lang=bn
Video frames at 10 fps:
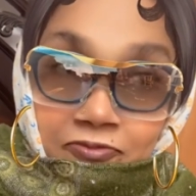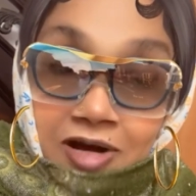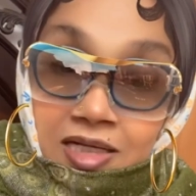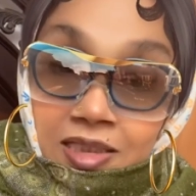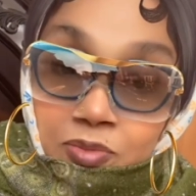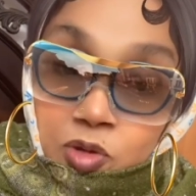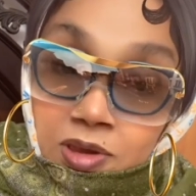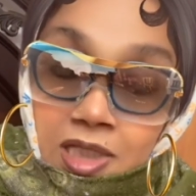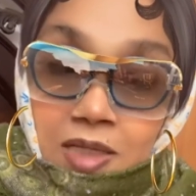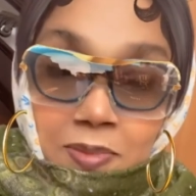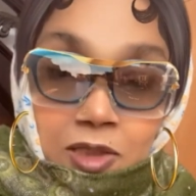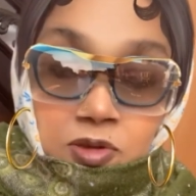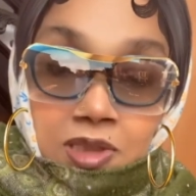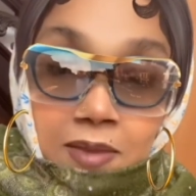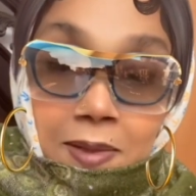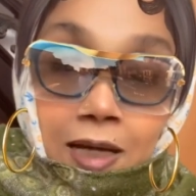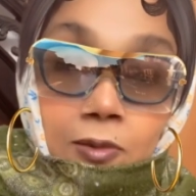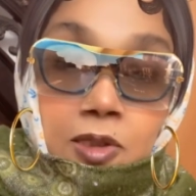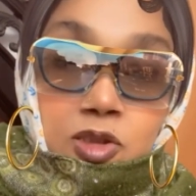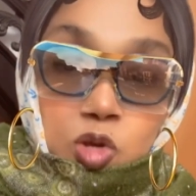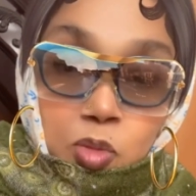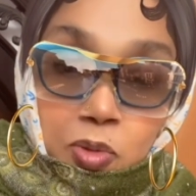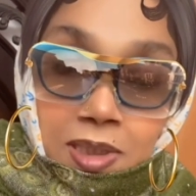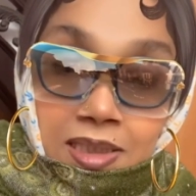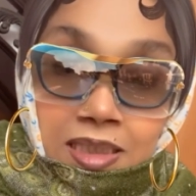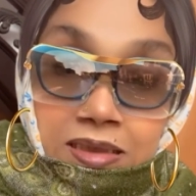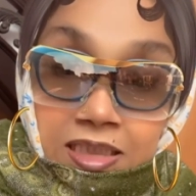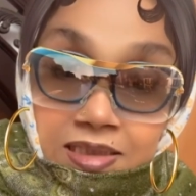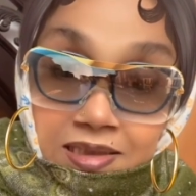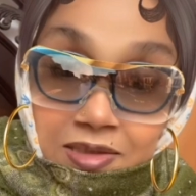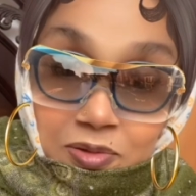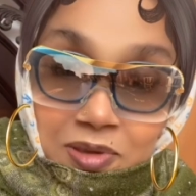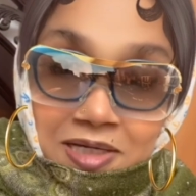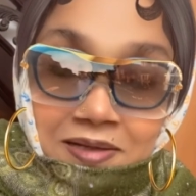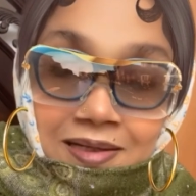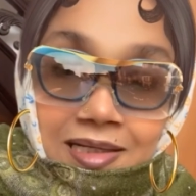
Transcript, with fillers: ফানের মধ্যেই মানুষকে ভালো কিছু উপহার দেওয়ার চেষ্টা করি